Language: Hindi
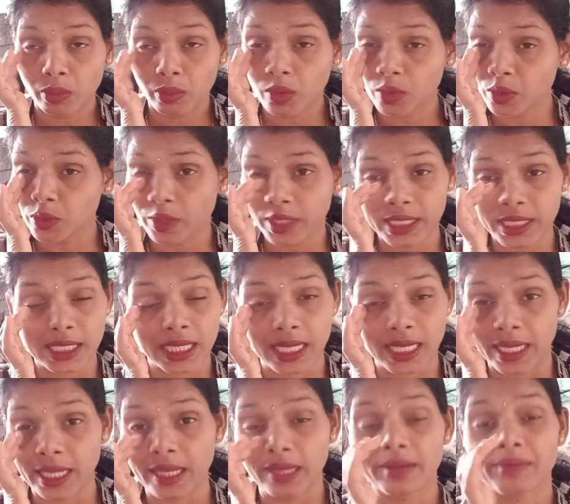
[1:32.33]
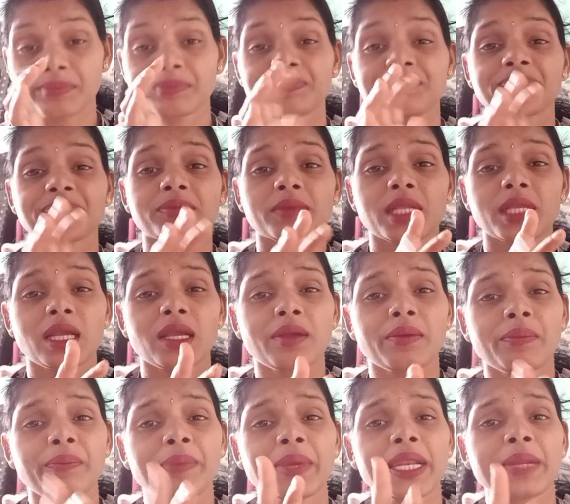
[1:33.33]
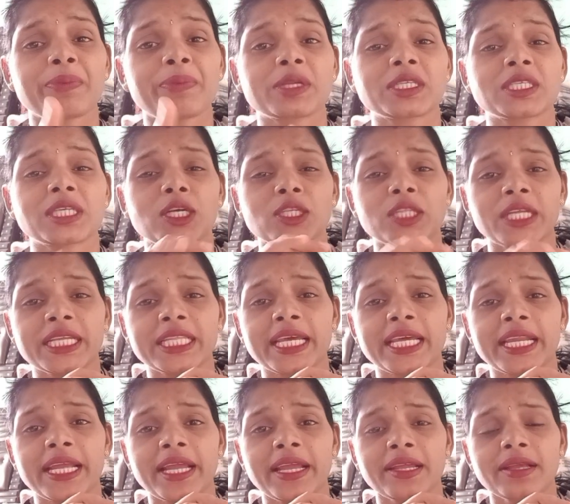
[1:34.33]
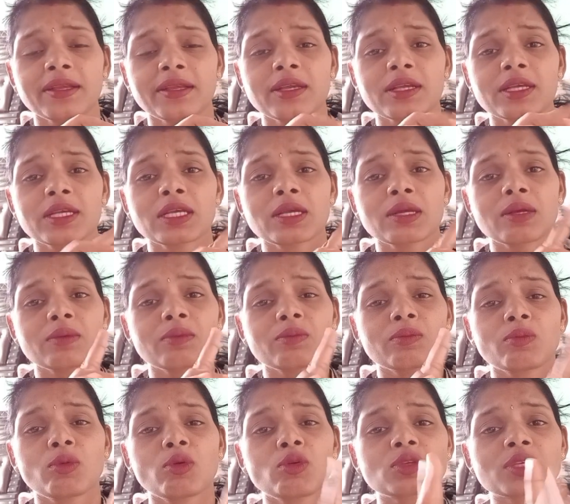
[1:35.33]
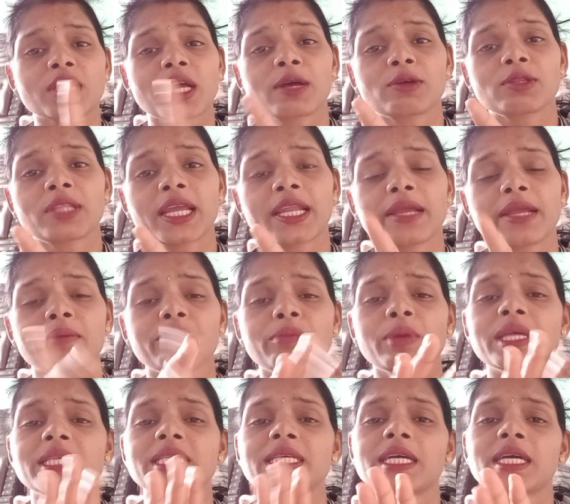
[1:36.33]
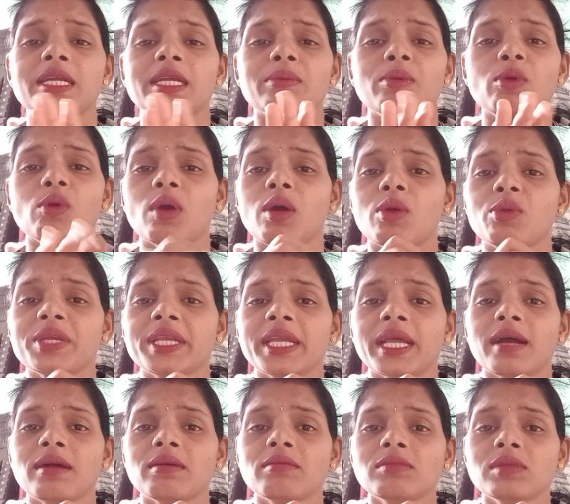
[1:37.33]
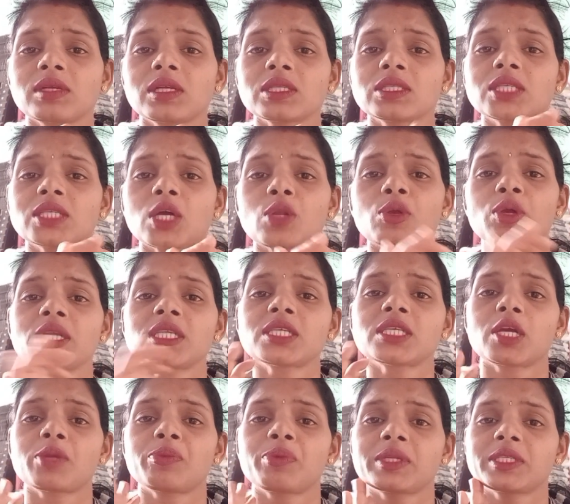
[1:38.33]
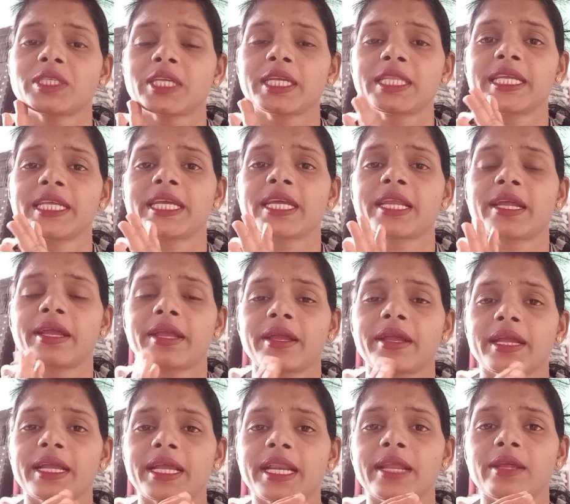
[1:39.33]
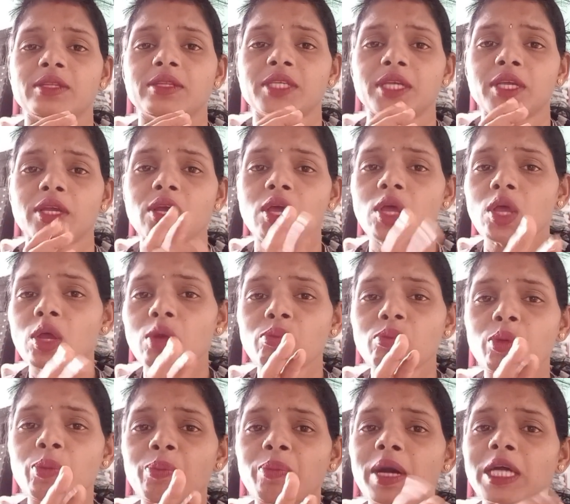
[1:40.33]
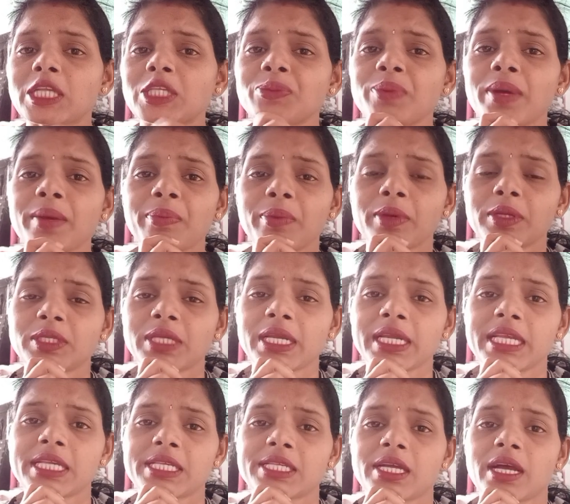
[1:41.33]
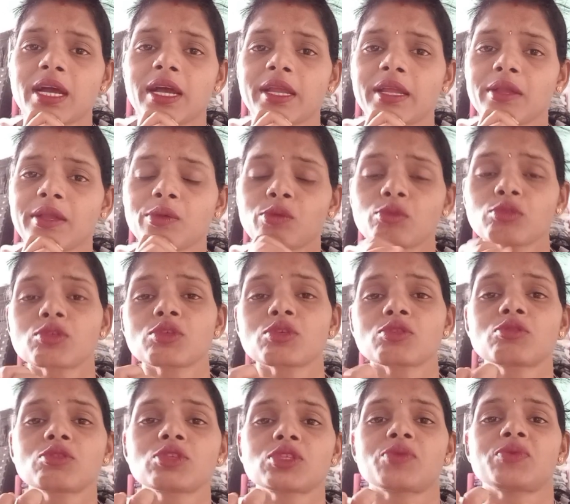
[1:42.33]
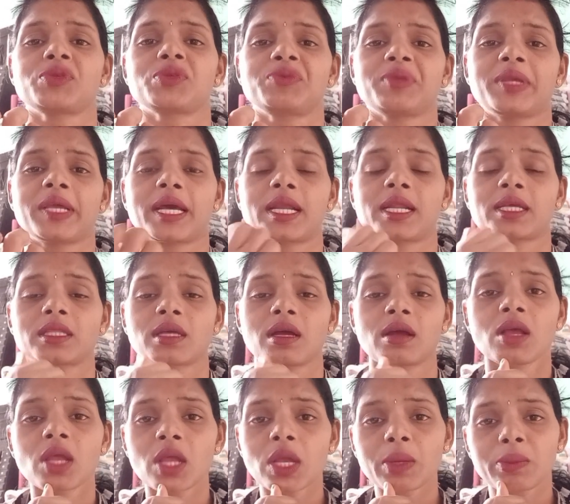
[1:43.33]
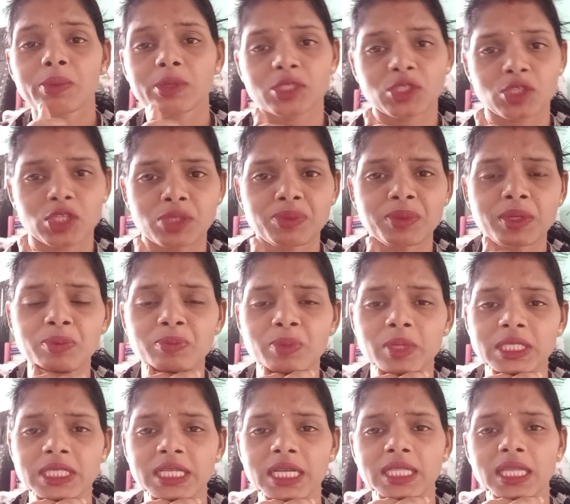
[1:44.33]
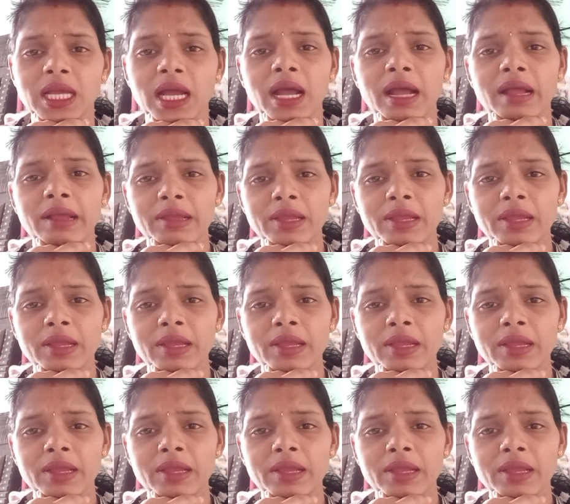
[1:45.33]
वो नोटिस की मेरी परछाई इधर है वो उसका उधर है वो ऐसे करके वो काउंट किया चारों के चारों परछाई दिख रहा है क्लियर से वो पांचवा परछाई किसका है उसको उसको समझ में नहीं आ रहा था वो सच में परछाई था